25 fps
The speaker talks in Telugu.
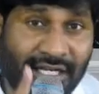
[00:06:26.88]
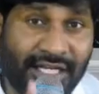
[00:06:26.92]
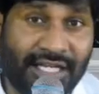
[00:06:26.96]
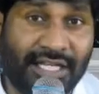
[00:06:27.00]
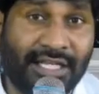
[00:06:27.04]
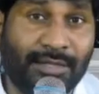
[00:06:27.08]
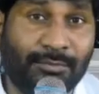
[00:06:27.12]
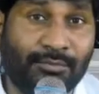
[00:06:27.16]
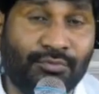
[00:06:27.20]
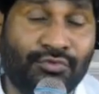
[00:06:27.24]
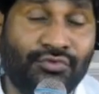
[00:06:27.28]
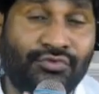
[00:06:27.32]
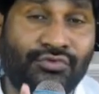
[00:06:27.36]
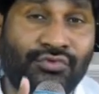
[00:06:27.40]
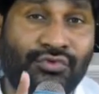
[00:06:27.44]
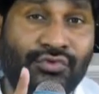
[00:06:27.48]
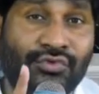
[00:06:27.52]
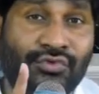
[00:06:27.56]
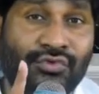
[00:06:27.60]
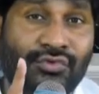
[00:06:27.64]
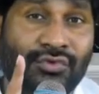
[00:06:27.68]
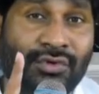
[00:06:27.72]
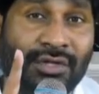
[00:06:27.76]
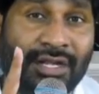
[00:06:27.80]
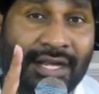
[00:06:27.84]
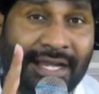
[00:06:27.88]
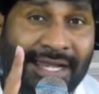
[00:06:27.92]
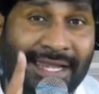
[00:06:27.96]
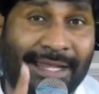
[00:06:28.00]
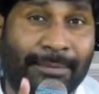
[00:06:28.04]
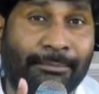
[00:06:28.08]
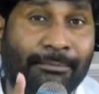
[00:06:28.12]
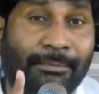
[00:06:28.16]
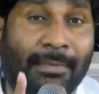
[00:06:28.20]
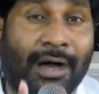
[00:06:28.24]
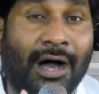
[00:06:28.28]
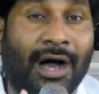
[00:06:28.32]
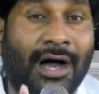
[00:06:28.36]
నీ ముందు నీ
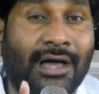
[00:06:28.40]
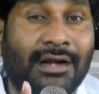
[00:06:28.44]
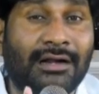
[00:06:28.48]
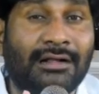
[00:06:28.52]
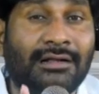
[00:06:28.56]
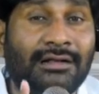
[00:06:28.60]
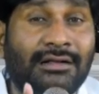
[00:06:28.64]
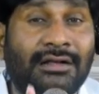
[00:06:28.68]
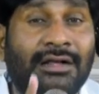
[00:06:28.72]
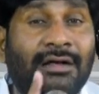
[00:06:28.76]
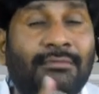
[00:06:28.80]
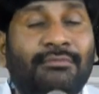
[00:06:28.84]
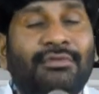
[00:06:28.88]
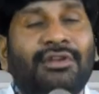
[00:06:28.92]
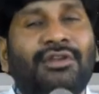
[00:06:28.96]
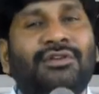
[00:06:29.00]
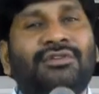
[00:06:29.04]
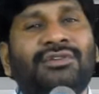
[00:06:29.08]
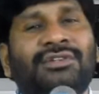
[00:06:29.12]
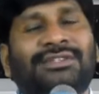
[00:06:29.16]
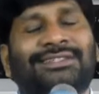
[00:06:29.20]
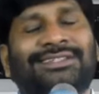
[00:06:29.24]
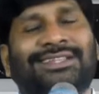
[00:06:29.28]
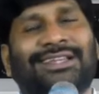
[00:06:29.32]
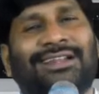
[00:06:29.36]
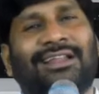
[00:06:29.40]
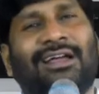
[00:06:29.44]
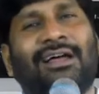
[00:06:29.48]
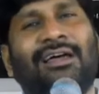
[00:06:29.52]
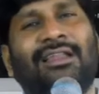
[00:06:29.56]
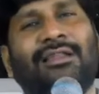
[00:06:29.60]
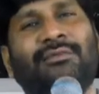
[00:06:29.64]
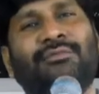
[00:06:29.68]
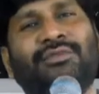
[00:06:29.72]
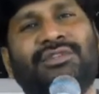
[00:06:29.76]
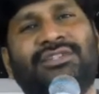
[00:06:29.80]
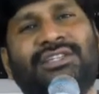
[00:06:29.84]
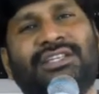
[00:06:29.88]
మార్గములను
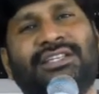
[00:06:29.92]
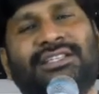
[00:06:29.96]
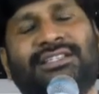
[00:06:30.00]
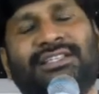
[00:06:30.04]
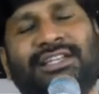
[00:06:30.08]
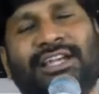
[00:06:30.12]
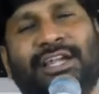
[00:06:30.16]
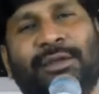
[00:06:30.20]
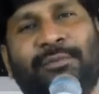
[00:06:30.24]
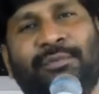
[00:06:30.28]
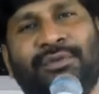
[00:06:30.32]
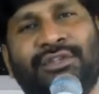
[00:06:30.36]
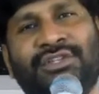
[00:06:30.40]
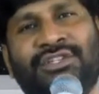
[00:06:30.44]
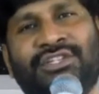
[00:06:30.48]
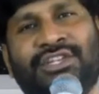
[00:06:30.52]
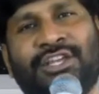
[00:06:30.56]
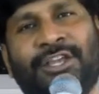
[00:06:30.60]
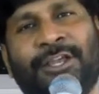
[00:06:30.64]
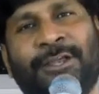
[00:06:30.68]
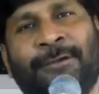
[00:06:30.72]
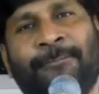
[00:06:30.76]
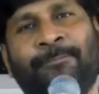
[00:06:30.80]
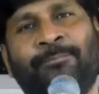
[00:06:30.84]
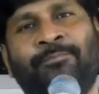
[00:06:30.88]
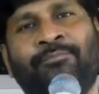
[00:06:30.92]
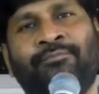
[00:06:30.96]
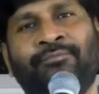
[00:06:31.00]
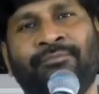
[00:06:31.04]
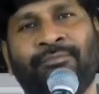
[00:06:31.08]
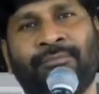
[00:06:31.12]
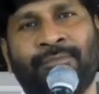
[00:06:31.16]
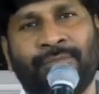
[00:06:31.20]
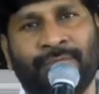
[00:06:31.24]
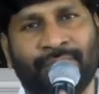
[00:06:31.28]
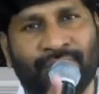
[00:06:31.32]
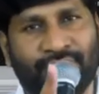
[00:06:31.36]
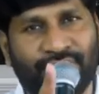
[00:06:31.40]
సరాలము చేసి నడిపించే
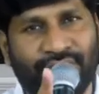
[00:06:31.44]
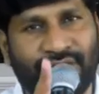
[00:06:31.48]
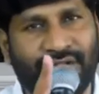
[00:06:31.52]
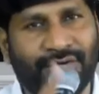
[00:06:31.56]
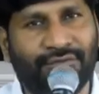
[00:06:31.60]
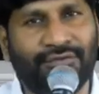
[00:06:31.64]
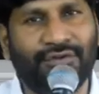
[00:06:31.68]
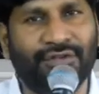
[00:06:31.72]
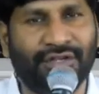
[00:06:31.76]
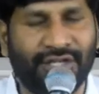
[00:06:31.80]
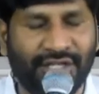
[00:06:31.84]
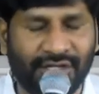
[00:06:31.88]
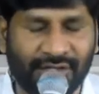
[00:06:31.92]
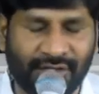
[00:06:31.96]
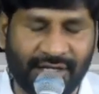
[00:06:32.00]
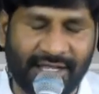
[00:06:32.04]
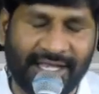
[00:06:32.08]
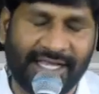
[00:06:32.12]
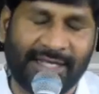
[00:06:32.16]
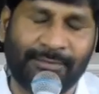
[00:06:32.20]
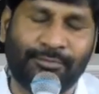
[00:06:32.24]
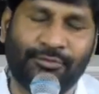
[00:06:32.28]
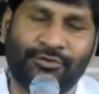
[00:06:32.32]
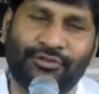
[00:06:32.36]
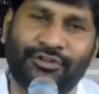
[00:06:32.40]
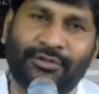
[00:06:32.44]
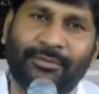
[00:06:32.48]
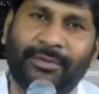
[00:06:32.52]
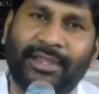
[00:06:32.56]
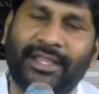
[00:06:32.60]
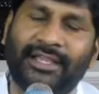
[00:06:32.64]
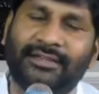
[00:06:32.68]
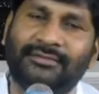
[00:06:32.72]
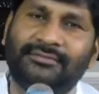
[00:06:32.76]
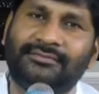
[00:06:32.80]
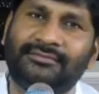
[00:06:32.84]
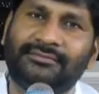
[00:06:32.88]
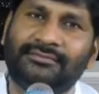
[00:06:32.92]
దేవుడు నీకు
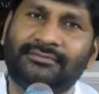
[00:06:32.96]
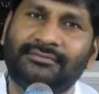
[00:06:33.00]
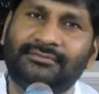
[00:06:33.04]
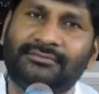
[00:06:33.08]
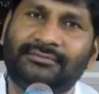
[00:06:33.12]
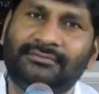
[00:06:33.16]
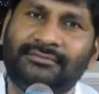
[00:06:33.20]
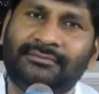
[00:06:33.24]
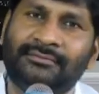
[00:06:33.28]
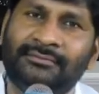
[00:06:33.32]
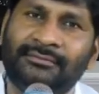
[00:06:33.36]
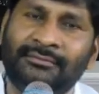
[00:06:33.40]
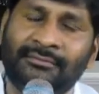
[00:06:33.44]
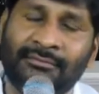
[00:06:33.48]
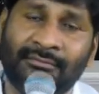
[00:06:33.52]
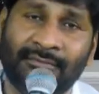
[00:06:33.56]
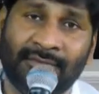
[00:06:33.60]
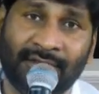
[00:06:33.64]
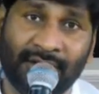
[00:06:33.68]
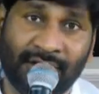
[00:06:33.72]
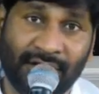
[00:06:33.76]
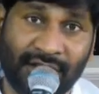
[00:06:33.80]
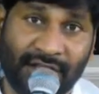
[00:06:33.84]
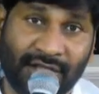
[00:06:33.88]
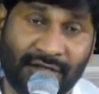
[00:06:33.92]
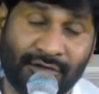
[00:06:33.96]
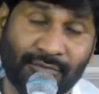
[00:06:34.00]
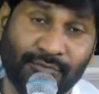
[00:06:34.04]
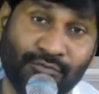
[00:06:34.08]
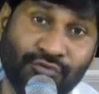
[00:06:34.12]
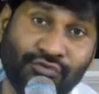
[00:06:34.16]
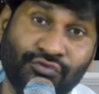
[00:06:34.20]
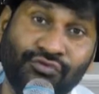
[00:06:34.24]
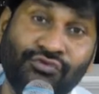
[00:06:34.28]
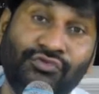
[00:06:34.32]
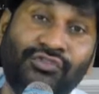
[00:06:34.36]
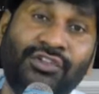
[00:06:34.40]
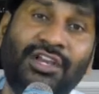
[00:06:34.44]
లేకపోవటమే నీకు
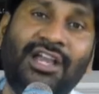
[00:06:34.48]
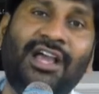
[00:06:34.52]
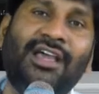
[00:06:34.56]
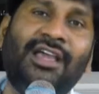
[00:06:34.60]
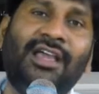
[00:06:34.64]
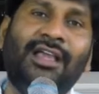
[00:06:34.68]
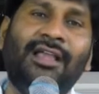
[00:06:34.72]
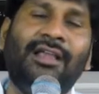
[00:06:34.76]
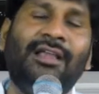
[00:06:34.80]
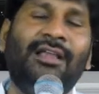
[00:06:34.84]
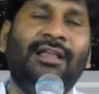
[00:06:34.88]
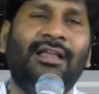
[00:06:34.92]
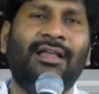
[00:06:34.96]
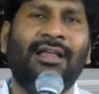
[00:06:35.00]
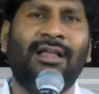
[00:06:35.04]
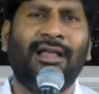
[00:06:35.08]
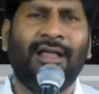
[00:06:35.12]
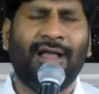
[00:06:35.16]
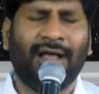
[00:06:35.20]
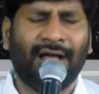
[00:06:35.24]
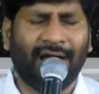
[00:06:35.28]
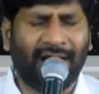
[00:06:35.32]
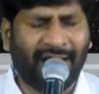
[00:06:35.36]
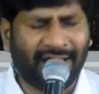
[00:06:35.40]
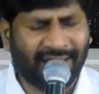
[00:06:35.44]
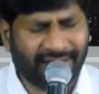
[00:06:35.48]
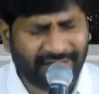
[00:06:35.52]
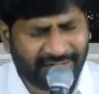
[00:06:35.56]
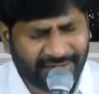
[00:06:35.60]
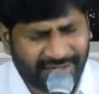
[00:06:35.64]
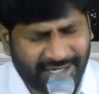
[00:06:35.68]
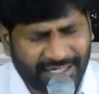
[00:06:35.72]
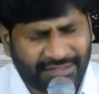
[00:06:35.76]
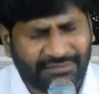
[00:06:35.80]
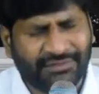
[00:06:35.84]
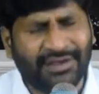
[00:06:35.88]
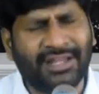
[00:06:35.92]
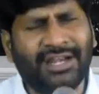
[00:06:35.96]
ముందుగా ఆయన
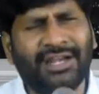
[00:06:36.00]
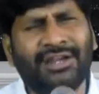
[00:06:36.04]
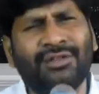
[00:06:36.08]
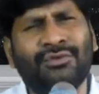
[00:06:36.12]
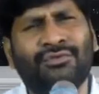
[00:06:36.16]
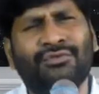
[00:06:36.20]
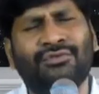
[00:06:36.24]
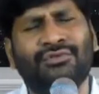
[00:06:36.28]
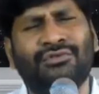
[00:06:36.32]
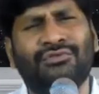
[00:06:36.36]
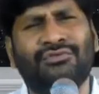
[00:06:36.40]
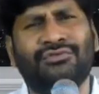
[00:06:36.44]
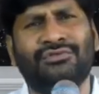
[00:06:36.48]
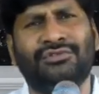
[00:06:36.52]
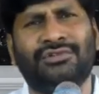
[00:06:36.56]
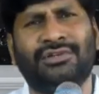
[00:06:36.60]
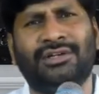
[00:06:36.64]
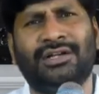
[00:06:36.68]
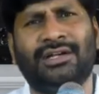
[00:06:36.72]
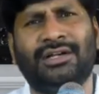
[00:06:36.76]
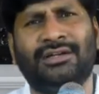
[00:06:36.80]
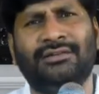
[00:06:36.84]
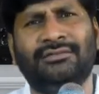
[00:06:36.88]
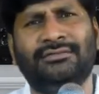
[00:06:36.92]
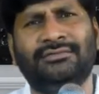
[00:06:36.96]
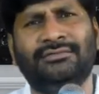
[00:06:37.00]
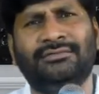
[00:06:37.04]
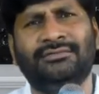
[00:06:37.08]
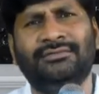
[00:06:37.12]
నడవాలని కోరుకుంటున్నాడు